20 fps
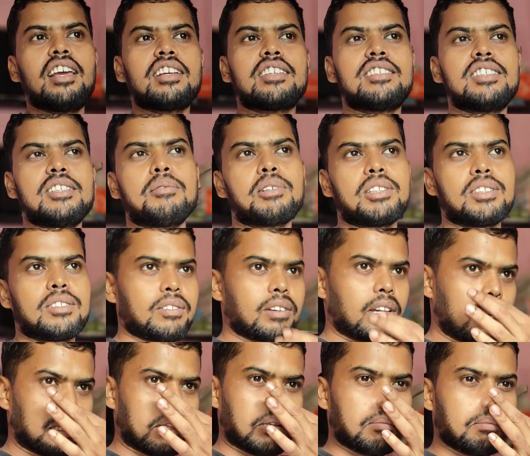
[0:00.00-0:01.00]
एक चीज़ बन
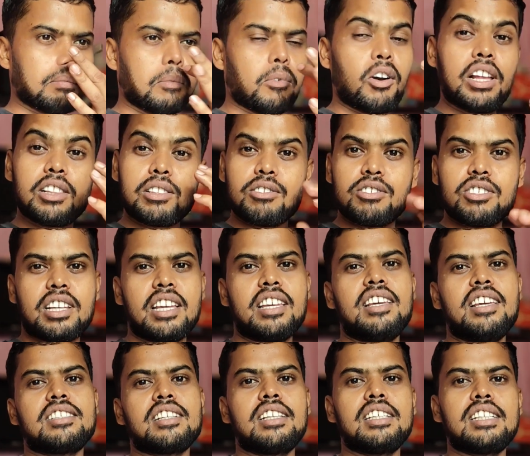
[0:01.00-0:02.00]
चुका है एकदम मोबाइल तो
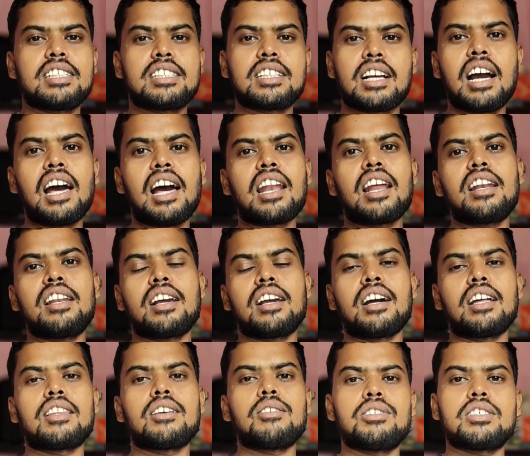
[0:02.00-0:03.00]
चाहिए चाहिए जैसे खाना नहीं
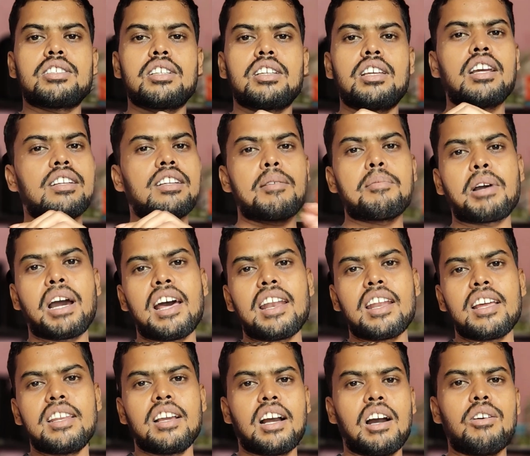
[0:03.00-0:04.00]
खाता वैसे एक टाइम
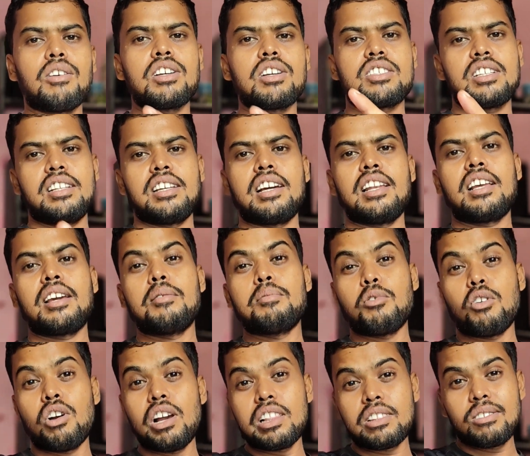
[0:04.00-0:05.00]
खाना नहीं खाओगे चलेगा लेकिन
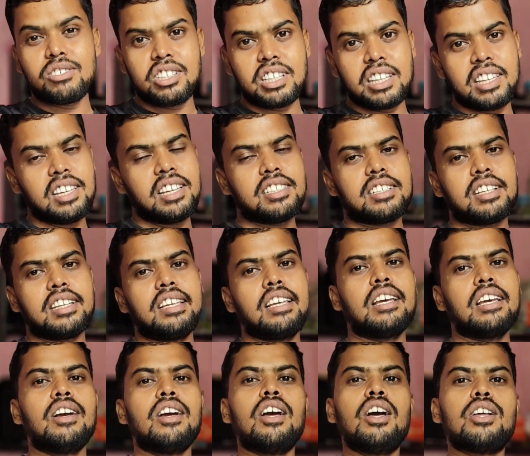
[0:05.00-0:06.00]
मोबाइल तो चाहिए
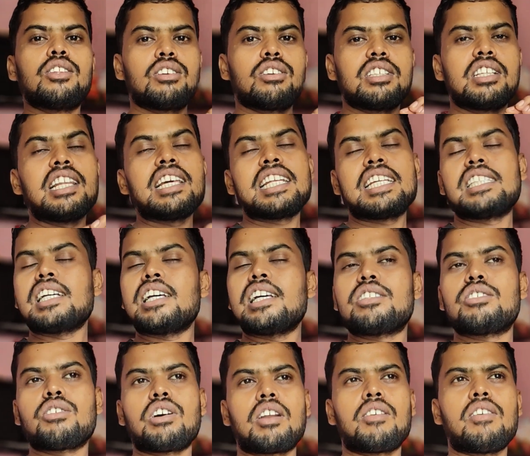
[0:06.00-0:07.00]
चाहिए तो इसलिए
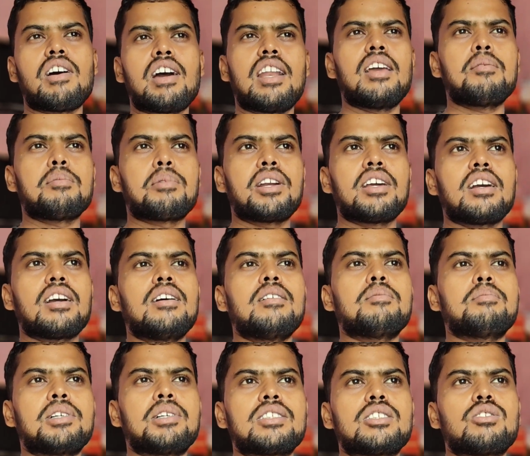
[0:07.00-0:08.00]
रिचार्ज तो करवाना ही पड़ेगा
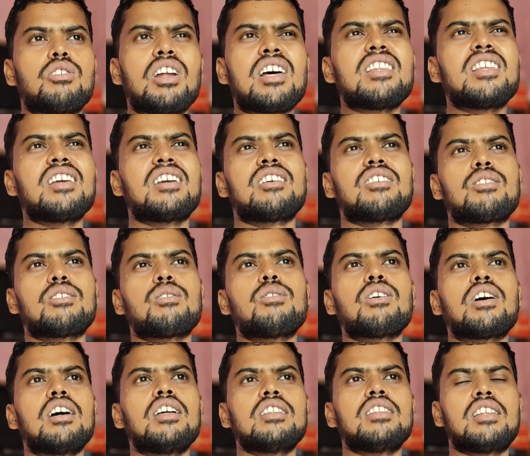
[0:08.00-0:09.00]
बस थोड़ा दिक्कत
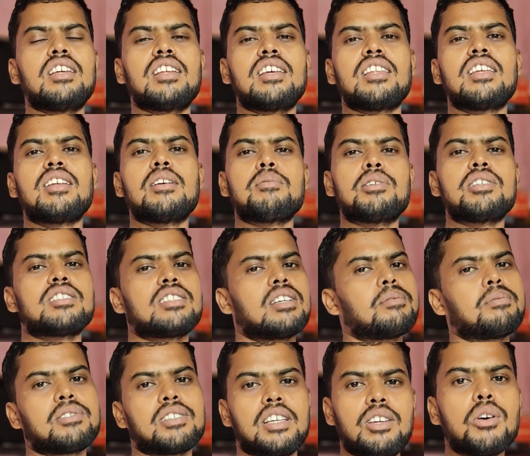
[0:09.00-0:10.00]
होगा धीरे धीरे फिर
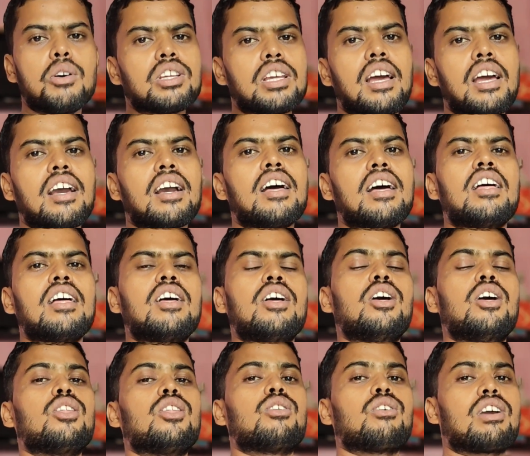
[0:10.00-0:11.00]
सब सही हो जाएगा
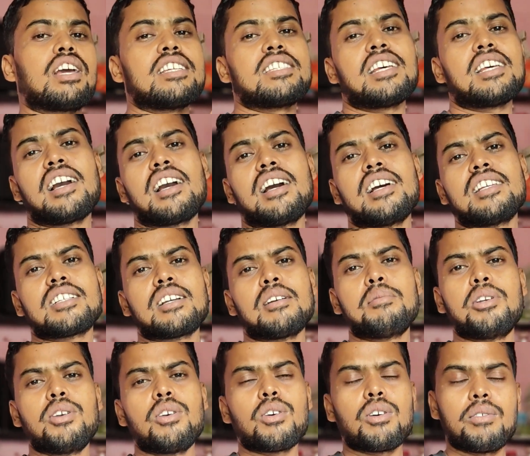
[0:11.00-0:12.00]
तो कैसा लगा आज का
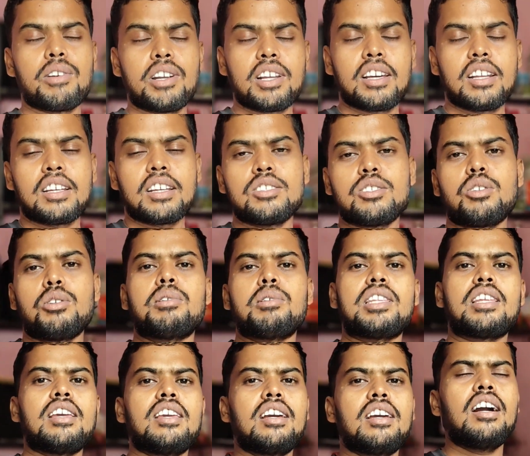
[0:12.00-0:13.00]
वीडियो कमेंट करके जरूर
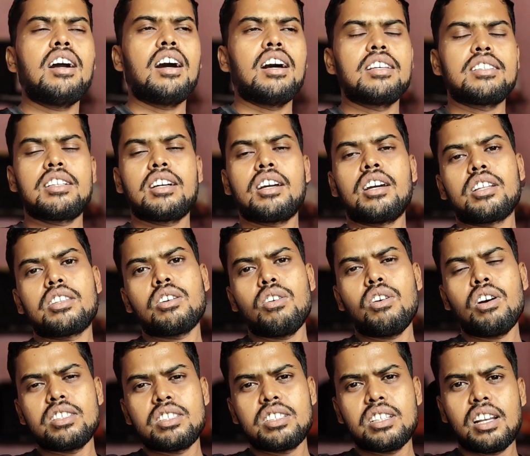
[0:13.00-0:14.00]
बताइएगा आशा करता
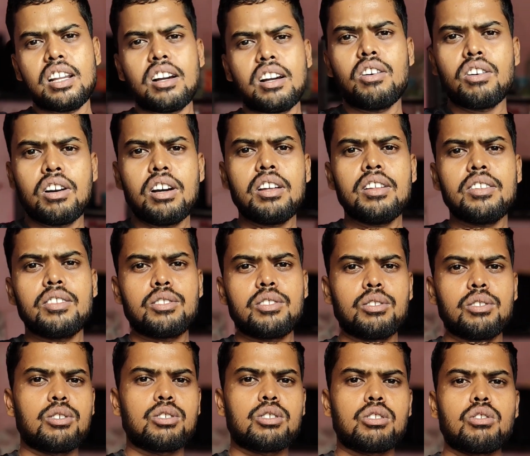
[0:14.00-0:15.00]
हूँ अच्छा लगा होगा
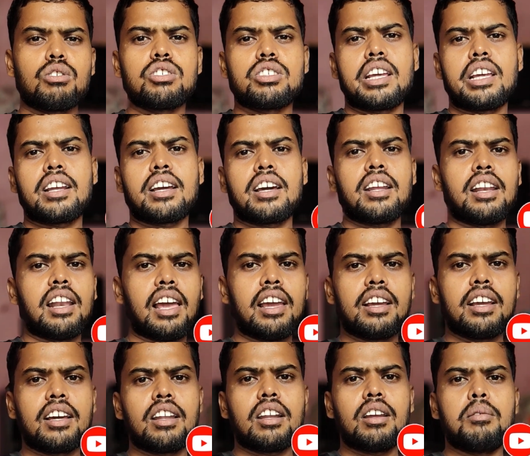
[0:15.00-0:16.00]
तो दोस्तों को शेयर करें
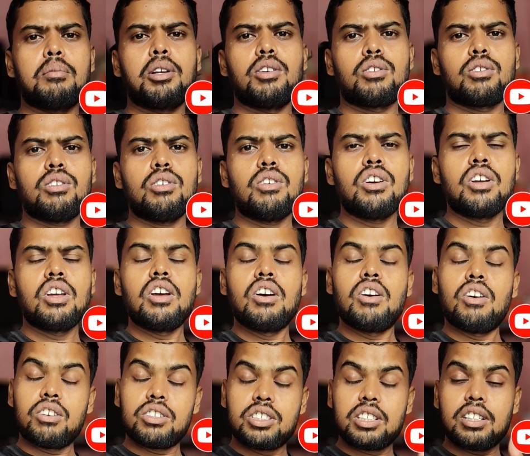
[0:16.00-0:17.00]
लाइक करें वीडियो को
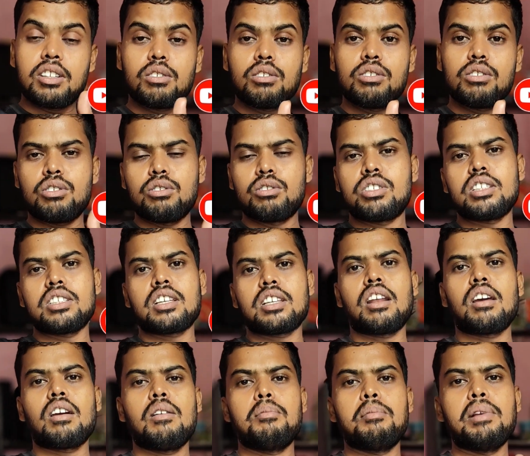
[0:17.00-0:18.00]
और चैनल को जरूर
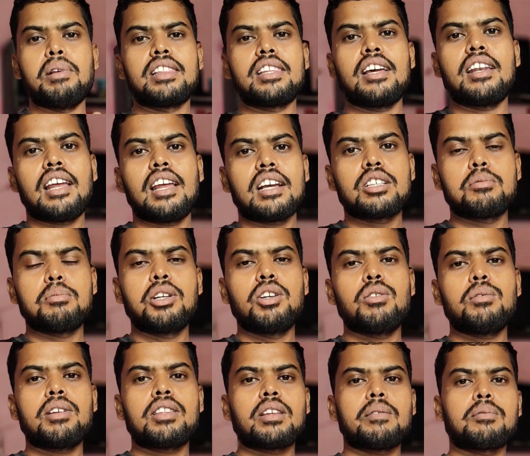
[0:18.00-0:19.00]
सब्सक्राइब करें मिलते हैं नेक्स्ट
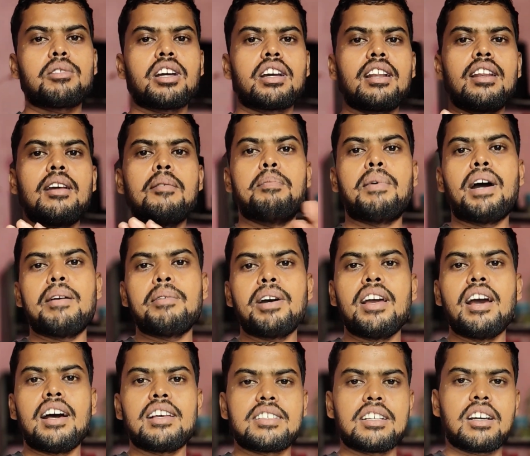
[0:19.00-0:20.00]
वीडियो में तब तक के लिए बाय
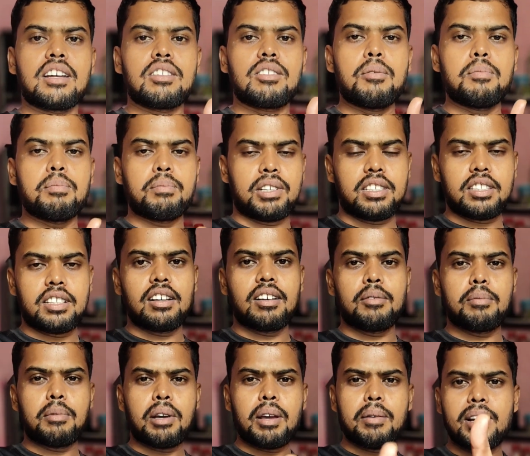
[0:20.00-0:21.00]
बाय आशा करता हूँ
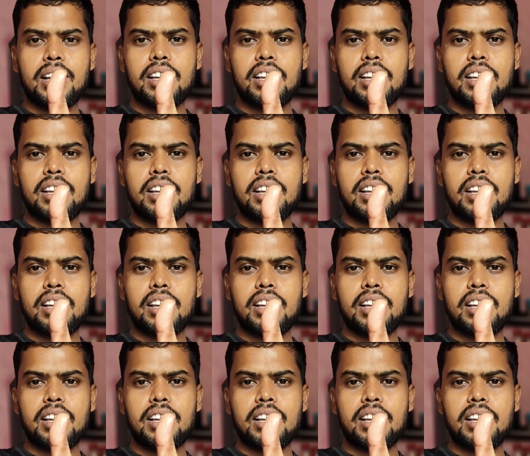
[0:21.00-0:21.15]
मस्त बाय